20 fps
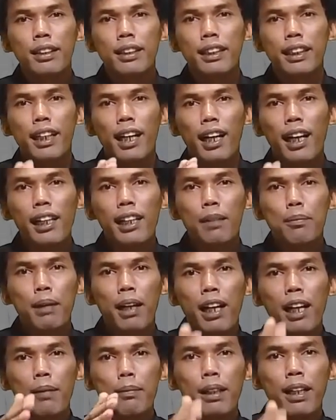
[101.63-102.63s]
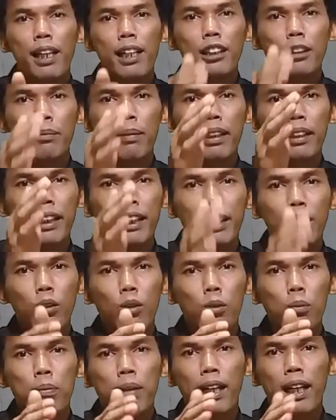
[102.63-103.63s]
Jika kalian mengalami hal seperti
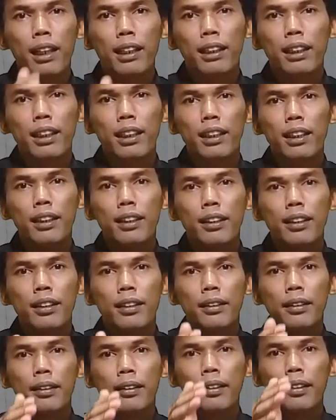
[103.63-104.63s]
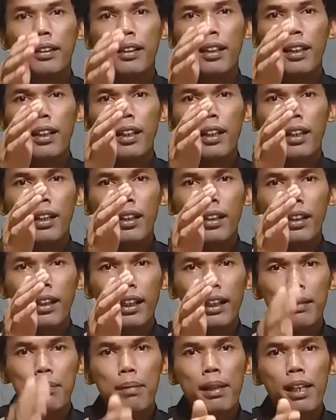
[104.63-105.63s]
itu, berarti
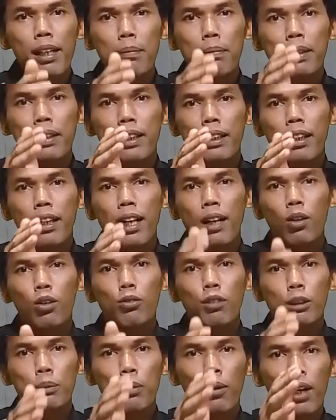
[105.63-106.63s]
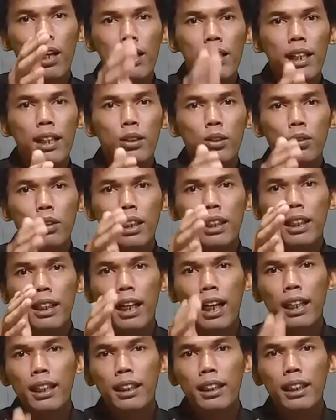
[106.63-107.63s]
email pada akun Facebook kalian sudah
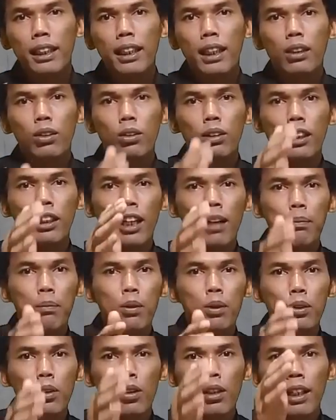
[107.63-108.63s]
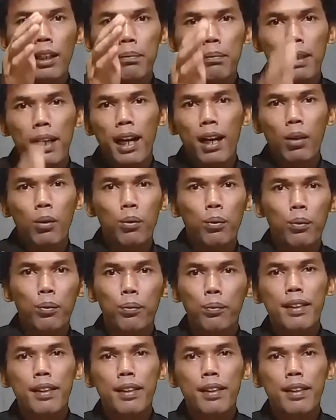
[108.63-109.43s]
diganti atau dihapus oleh pelaku.